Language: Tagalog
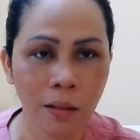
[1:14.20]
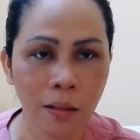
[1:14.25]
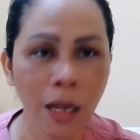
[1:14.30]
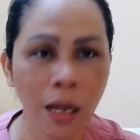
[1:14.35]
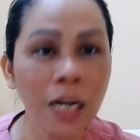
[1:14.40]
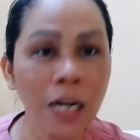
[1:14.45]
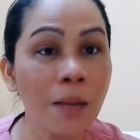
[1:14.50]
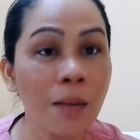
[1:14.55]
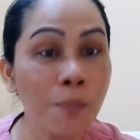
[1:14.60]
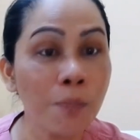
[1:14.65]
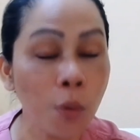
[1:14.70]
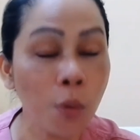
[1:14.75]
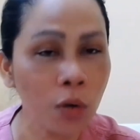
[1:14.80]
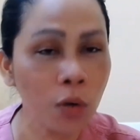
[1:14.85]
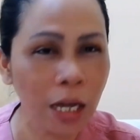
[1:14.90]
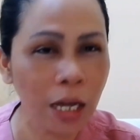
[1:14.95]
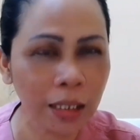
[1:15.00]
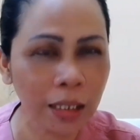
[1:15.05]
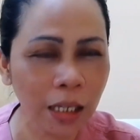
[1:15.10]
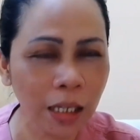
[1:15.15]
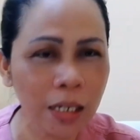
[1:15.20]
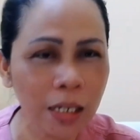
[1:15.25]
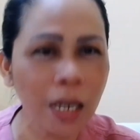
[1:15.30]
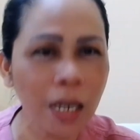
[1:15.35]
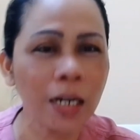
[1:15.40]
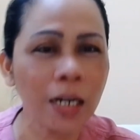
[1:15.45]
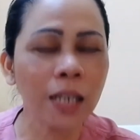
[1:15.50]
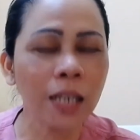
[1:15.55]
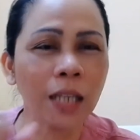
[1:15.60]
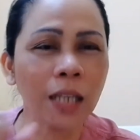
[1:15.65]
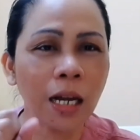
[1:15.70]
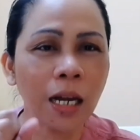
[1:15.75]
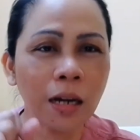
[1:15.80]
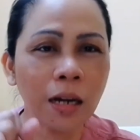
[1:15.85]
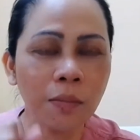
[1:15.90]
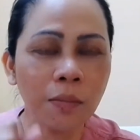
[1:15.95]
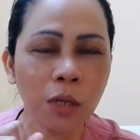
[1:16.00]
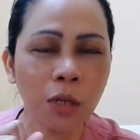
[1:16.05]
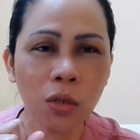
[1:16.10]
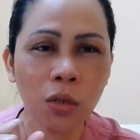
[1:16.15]
Alam po natin yan at
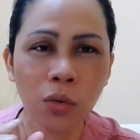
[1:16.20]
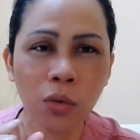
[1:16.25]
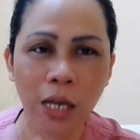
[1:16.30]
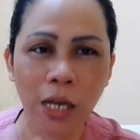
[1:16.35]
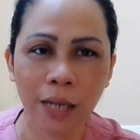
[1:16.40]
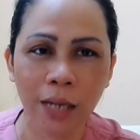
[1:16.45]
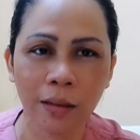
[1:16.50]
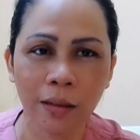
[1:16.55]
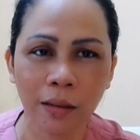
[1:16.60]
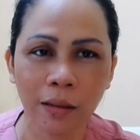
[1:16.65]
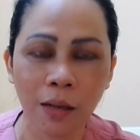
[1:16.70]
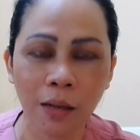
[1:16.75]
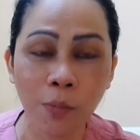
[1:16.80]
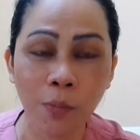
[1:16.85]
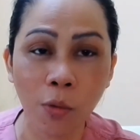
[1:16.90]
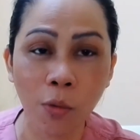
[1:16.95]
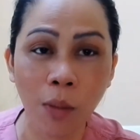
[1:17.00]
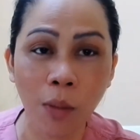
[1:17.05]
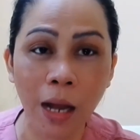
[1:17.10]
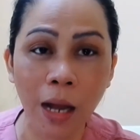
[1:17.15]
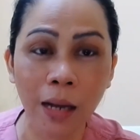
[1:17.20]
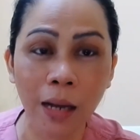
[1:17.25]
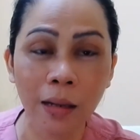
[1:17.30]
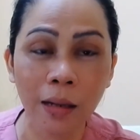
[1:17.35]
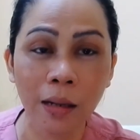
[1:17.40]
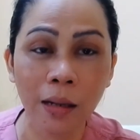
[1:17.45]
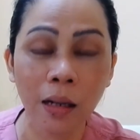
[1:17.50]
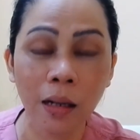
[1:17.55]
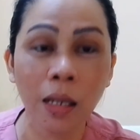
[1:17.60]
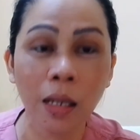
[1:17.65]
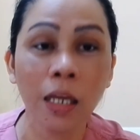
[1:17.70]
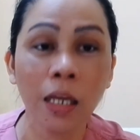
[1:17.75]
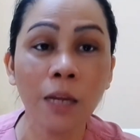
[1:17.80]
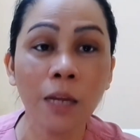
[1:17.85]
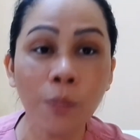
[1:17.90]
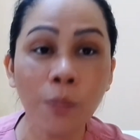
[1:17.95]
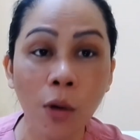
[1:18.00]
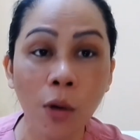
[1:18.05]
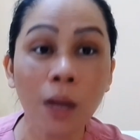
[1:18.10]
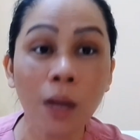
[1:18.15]
alam ninyo yan. Di po ba? Yan
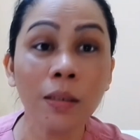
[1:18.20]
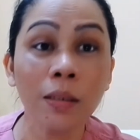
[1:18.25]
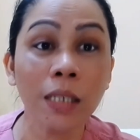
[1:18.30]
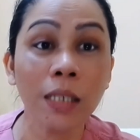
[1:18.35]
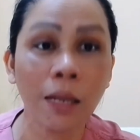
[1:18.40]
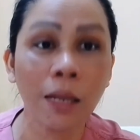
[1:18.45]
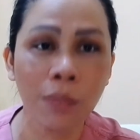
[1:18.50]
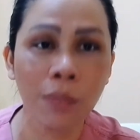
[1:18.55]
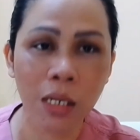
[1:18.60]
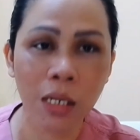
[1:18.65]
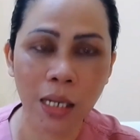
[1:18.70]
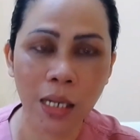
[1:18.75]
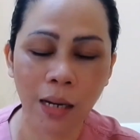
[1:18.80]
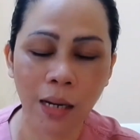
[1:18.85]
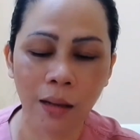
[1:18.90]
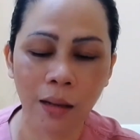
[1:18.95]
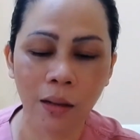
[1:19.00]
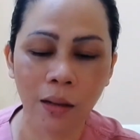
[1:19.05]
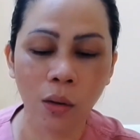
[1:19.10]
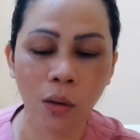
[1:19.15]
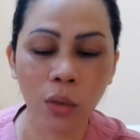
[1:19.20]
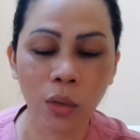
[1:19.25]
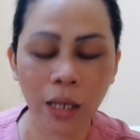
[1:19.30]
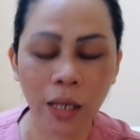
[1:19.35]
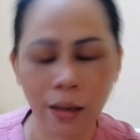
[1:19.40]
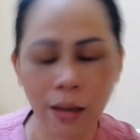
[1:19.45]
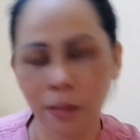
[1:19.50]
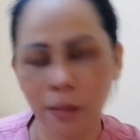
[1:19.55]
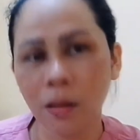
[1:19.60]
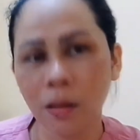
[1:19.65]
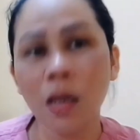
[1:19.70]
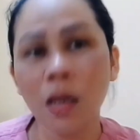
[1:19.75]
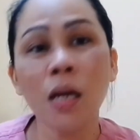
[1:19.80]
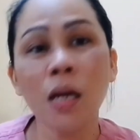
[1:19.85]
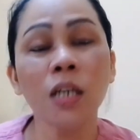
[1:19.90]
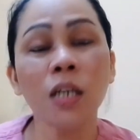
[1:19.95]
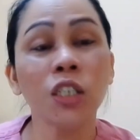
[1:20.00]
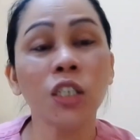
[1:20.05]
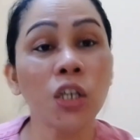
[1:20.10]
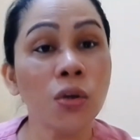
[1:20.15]
po ang sabi niya. Okay.
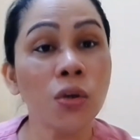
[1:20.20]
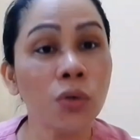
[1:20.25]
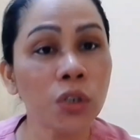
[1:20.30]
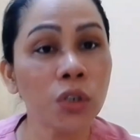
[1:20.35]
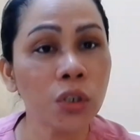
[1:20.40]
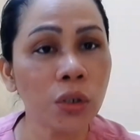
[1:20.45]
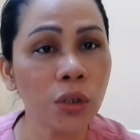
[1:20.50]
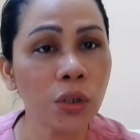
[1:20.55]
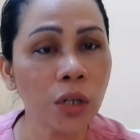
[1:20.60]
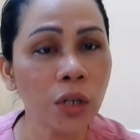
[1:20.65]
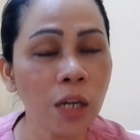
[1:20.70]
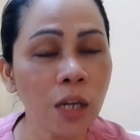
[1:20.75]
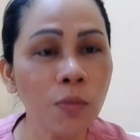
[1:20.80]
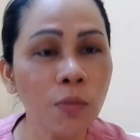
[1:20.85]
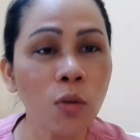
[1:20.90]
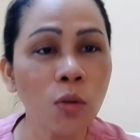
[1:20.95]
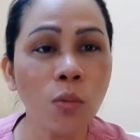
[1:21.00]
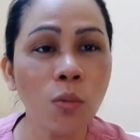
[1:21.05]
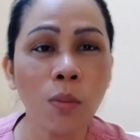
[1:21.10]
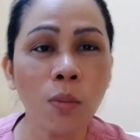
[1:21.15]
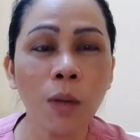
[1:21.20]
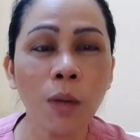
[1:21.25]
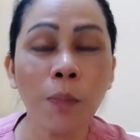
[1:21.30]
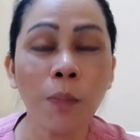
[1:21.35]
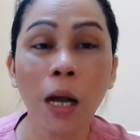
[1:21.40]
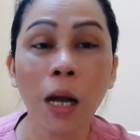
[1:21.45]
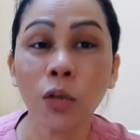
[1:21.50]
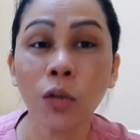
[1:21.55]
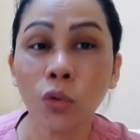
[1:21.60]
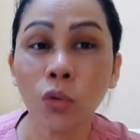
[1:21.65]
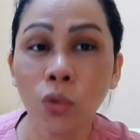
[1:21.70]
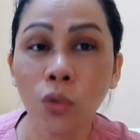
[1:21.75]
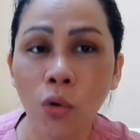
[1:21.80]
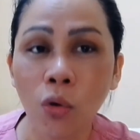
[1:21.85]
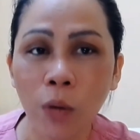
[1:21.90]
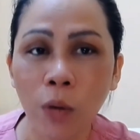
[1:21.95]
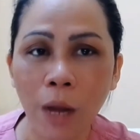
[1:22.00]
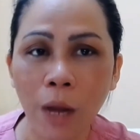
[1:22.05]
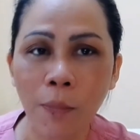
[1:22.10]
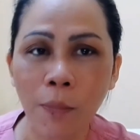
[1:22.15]
Si username, tum-
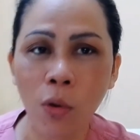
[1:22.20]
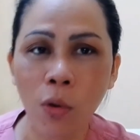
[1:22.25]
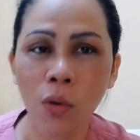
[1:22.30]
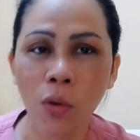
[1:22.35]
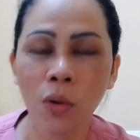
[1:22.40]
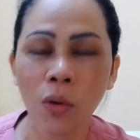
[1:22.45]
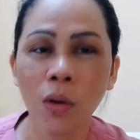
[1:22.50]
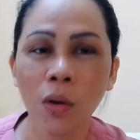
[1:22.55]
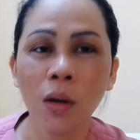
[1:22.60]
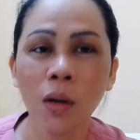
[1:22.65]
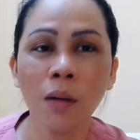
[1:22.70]
magpakatotoo ka po.